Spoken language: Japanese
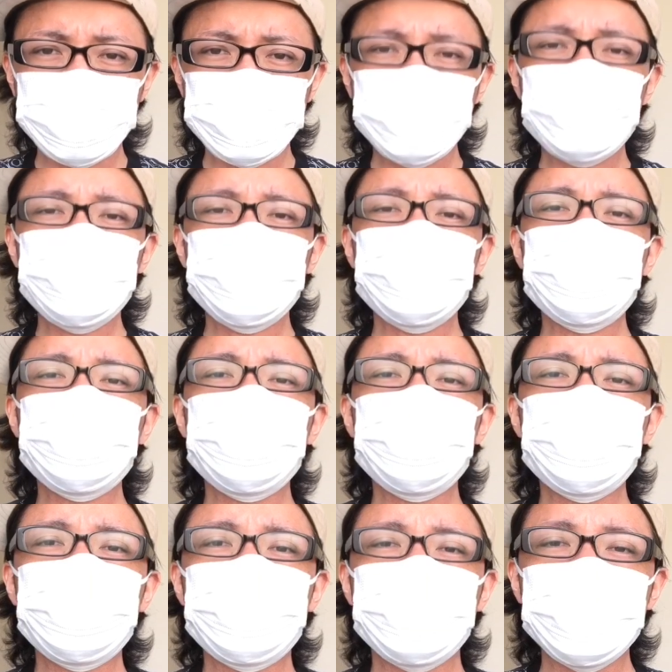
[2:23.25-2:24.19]
まあ、そもそ
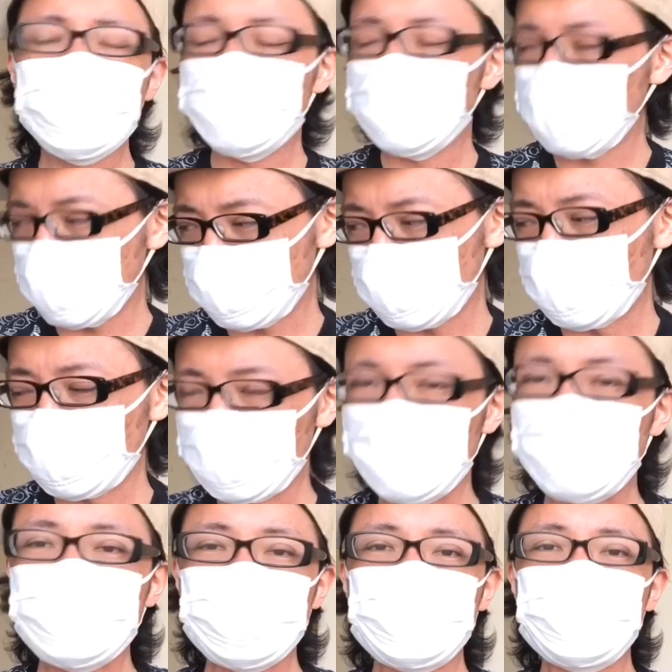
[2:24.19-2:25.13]
も、まあ、またその
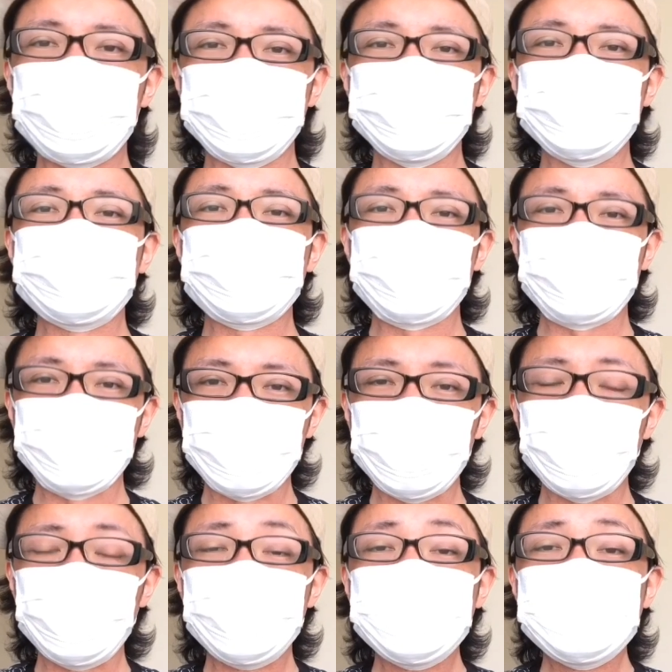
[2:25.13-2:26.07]
そもそもなんですけど
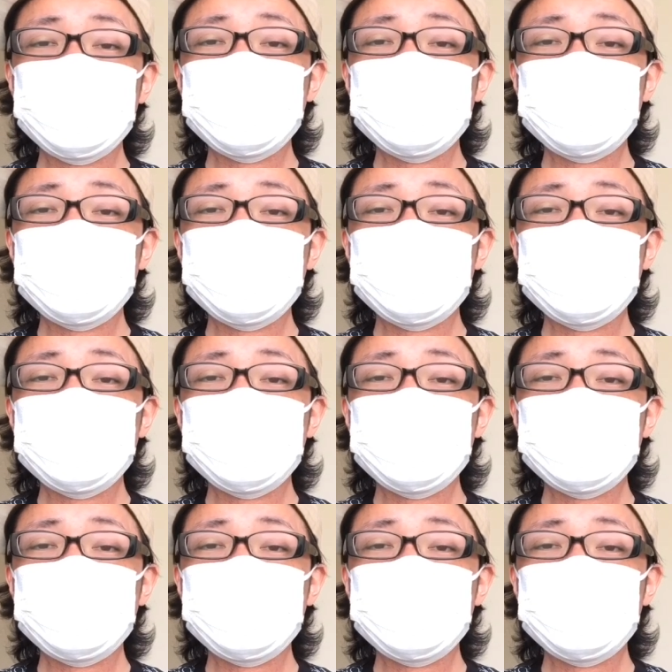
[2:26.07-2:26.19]
も、